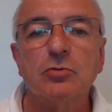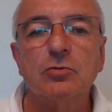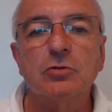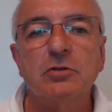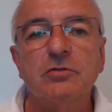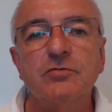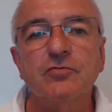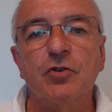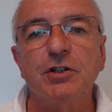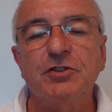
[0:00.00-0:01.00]
und
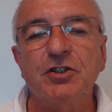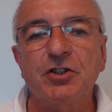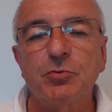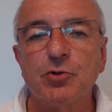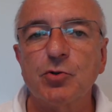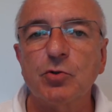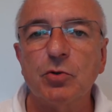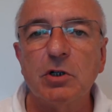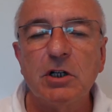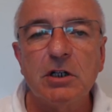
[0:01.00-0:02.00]
wollte sich
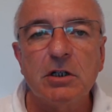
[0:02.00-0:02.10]
sowieso